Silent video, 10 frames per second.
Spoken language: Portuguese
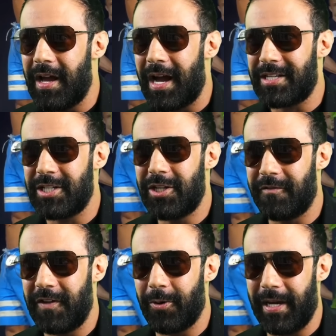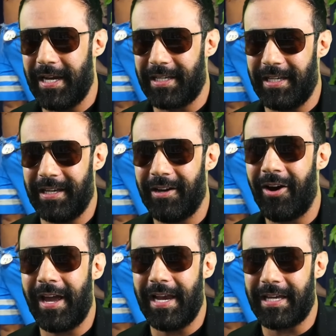a gente viu ele aqui.
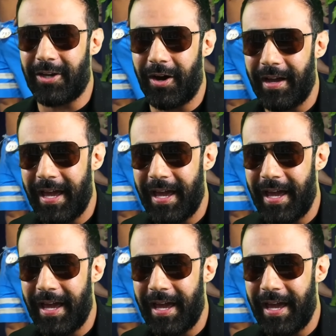Olha ele aqui, ó.